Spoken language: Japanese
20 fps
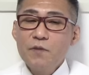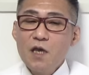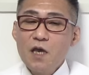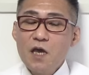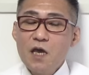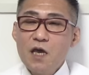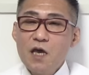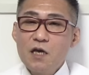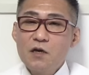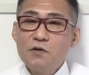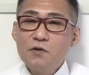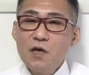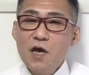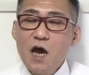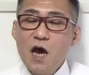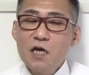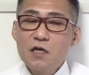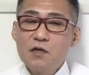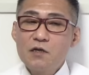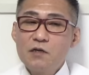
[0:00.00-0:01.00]
えー、これ
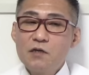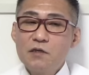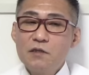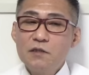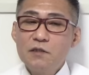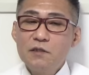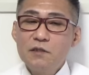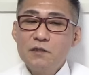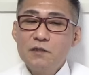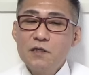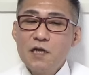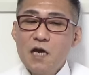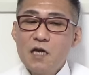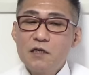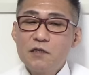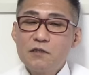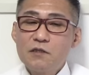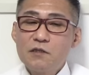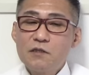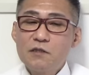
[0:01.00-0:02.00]
はあのー
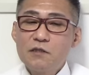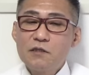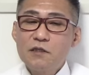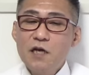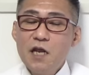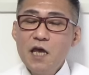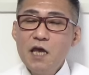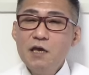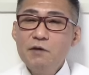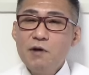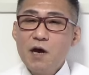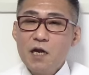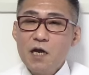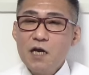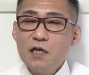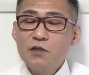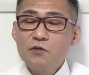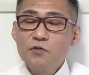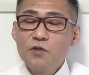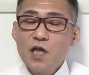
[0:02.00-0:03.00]
あの令
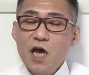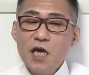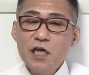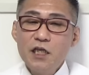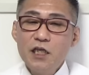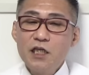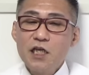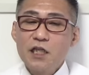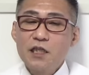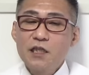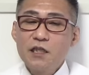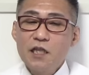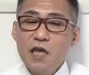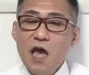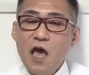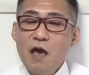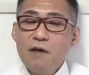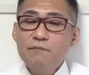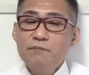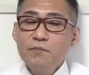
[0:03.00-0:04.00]
和の代になっ
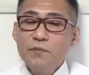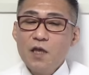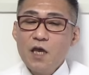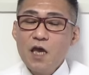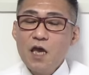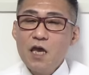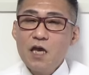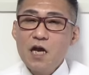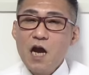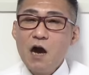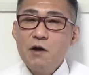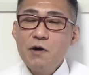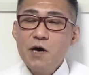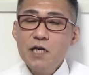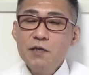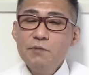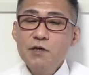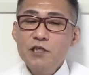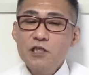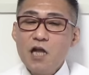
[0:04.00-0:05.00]
て、えー、変
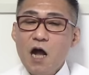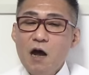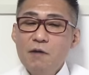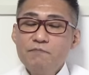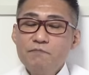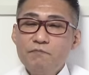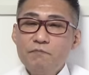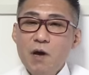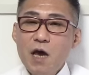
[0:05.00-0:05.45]
わりました。